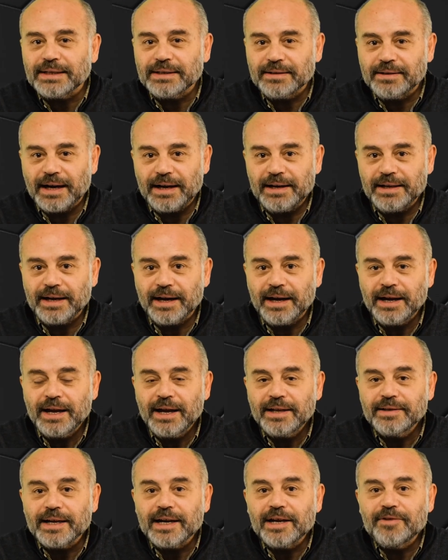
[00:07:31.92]
İtalya
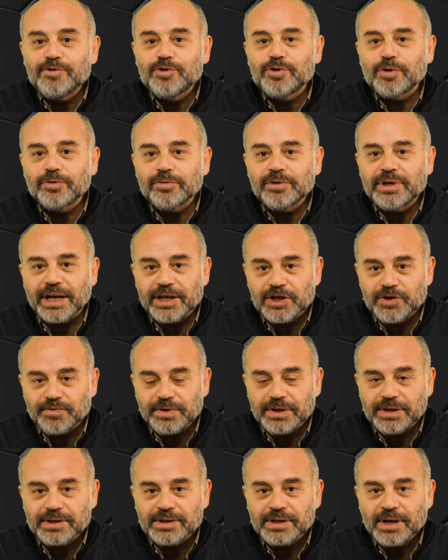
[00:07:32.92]
televizyonun
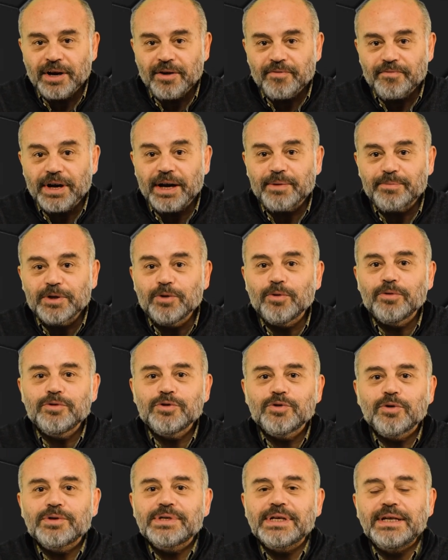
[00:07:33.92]
keşfidir ve
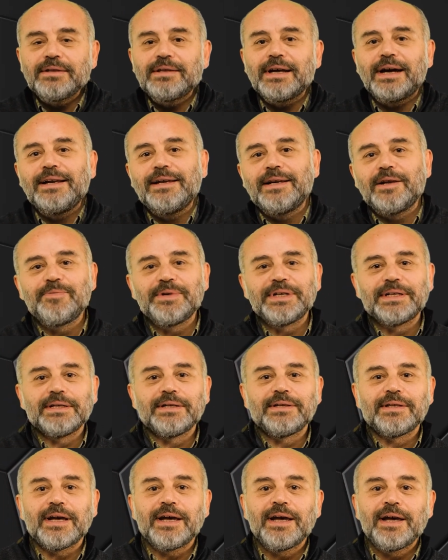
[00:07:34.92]
1990 İtalya ile
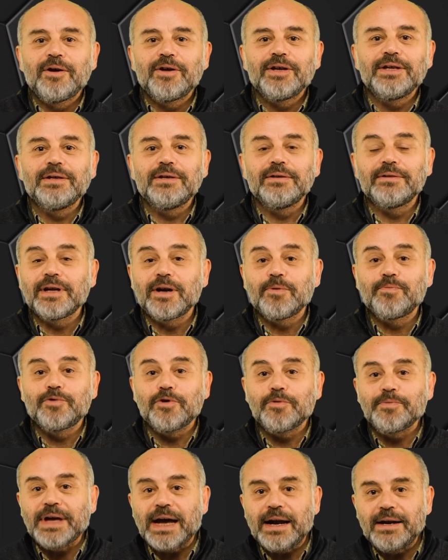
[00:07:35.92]
birlikte İngiltere
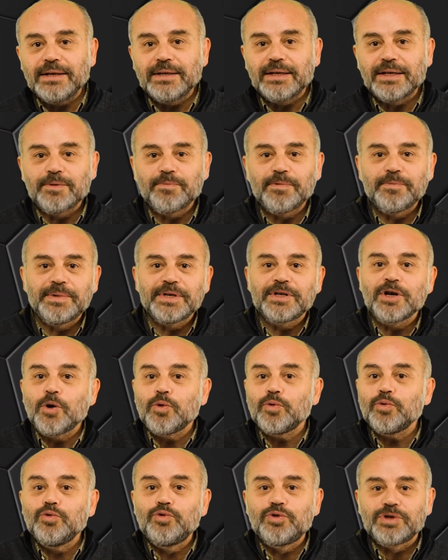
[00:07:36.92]
Premier Ligi gibi bir
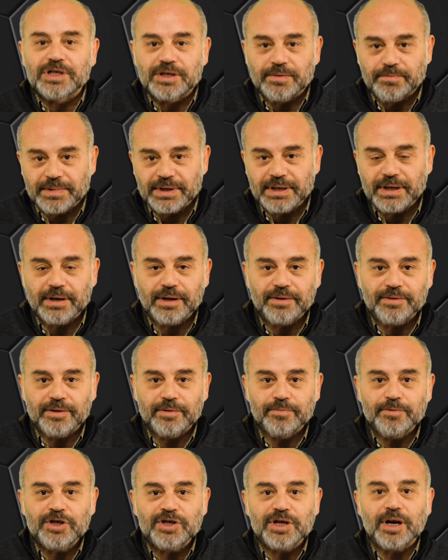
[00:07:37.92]
üst kimlik
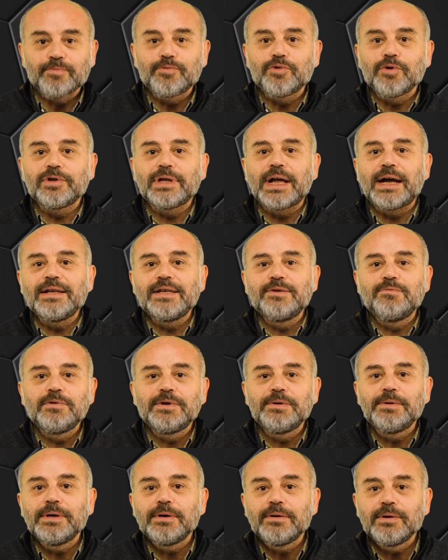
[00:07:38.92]
yaratılmış, Şampiyonlar Ligi
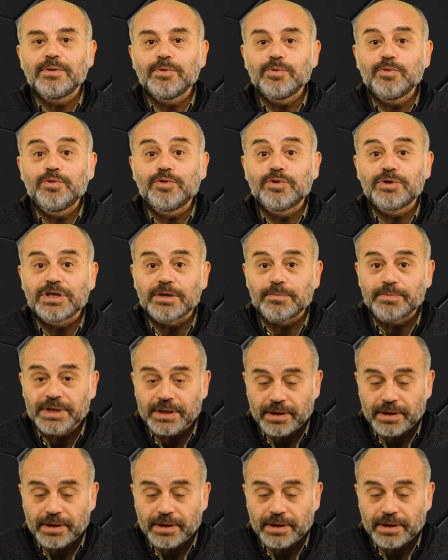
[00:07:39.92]
gibi üst kimlik